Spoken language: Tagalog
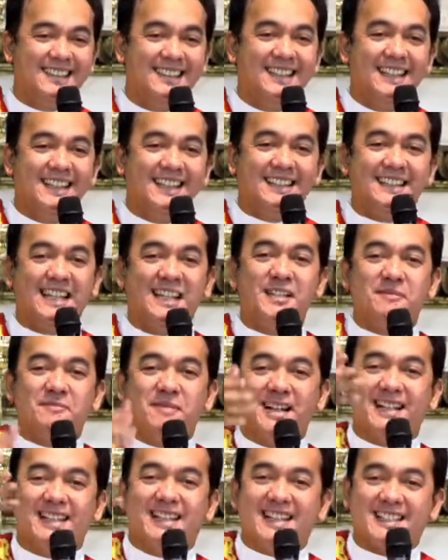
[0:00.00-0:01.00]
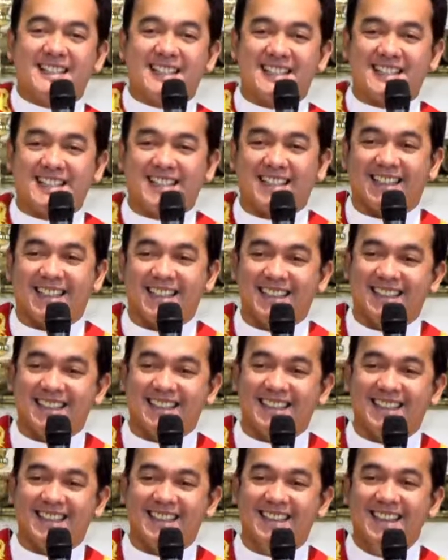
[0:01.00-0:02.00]
Hindi, yung mga nasa screen.
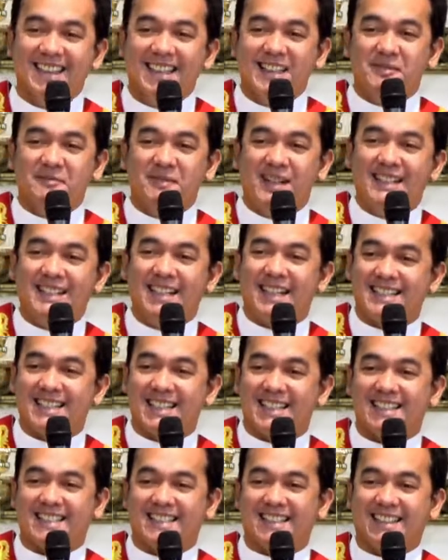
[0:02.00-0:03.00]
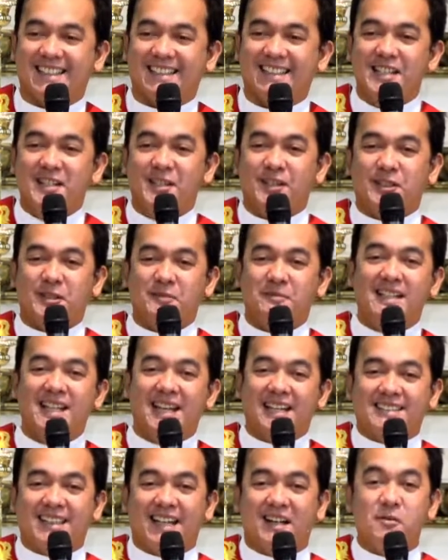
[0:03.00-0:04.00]
Yung mga nasa screen. O di ba
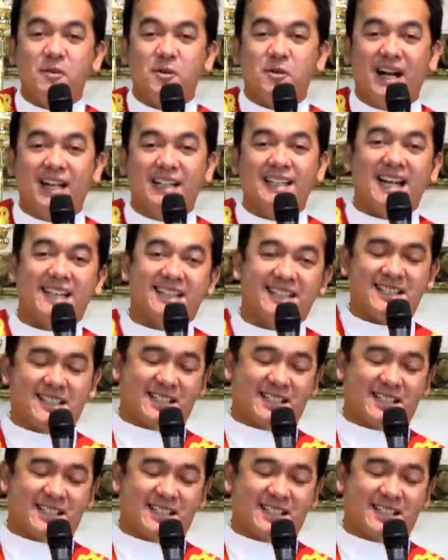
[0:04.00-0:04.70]
natauhan na?